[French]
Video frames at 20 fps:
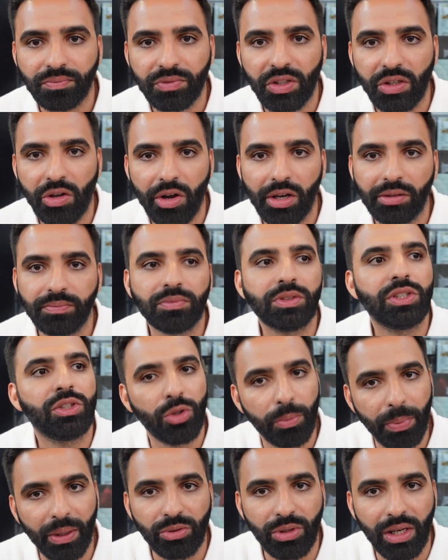D'accord
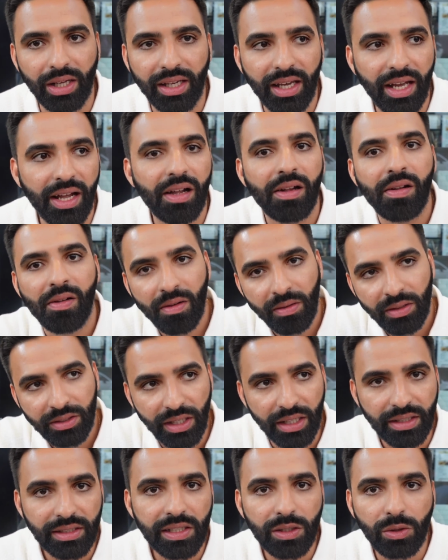Ils ont perdu la guerre,
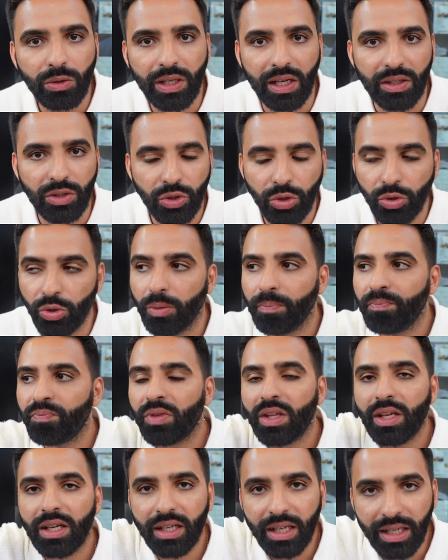il y a une dislocation
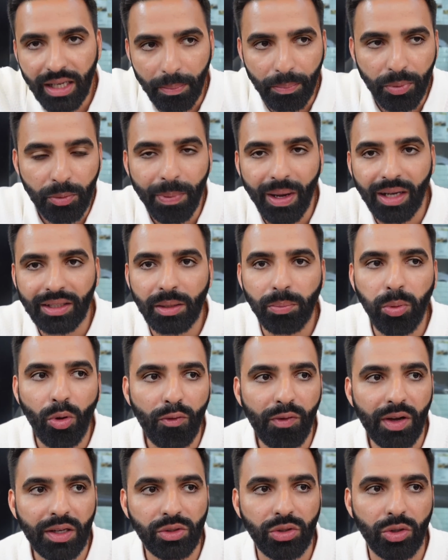et la plupart des
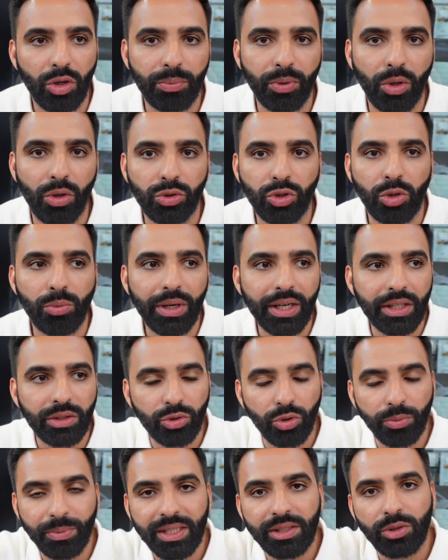provinces de l'Empire ottoman
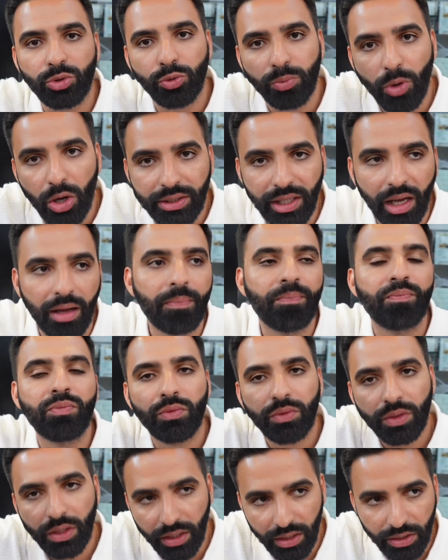sont mises sous mandat,
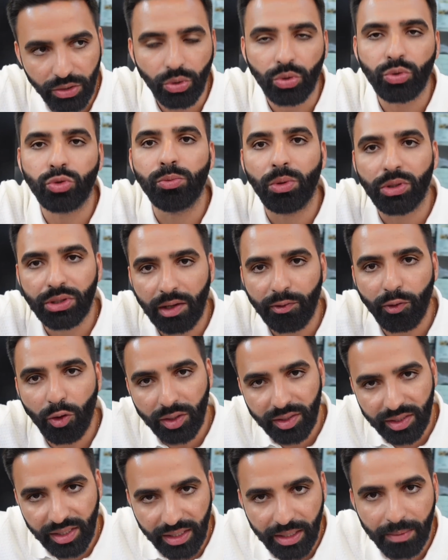et surtout mandat
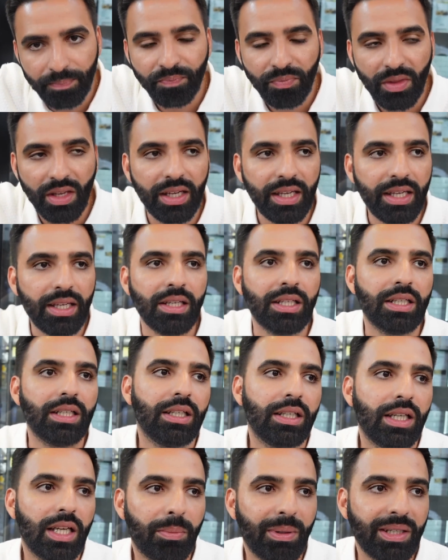français et,
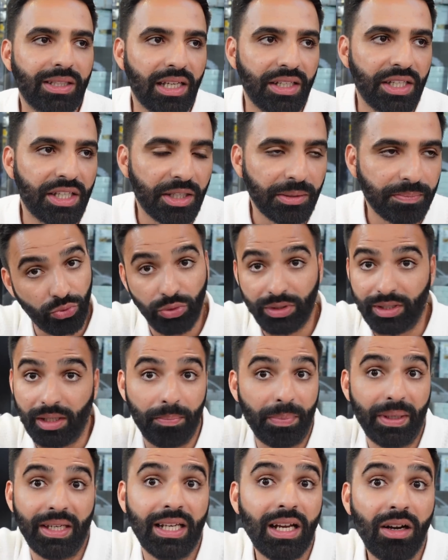britannique. Tous ces
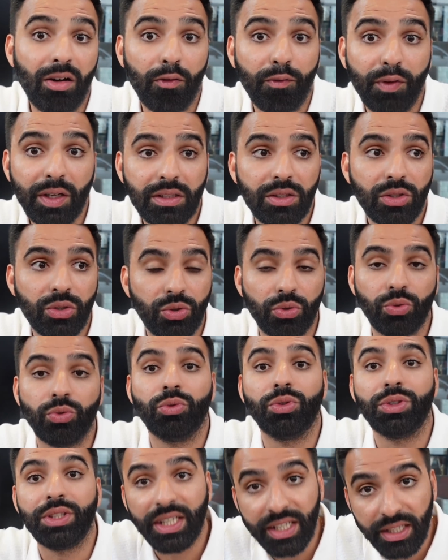pays-là, en fait,
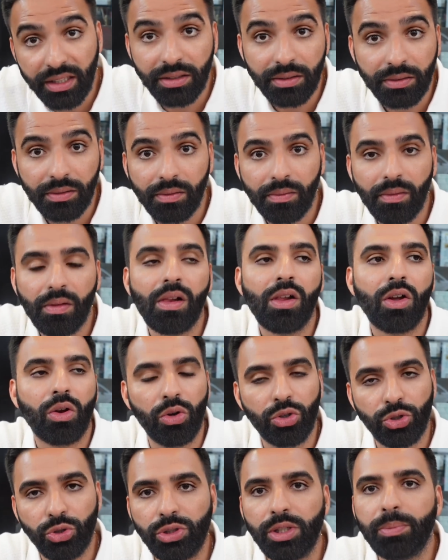sont nés,
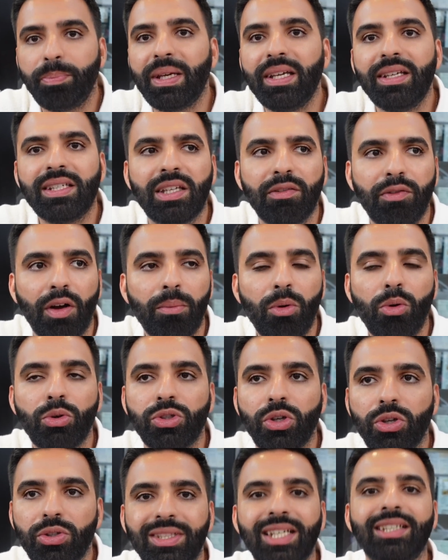quand je dis pays, c'est vraiment au
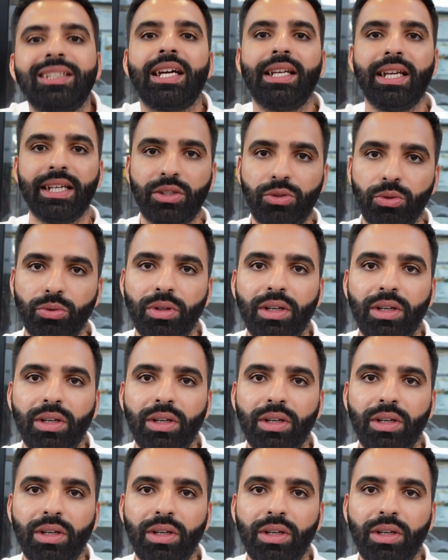sens d'État-nation.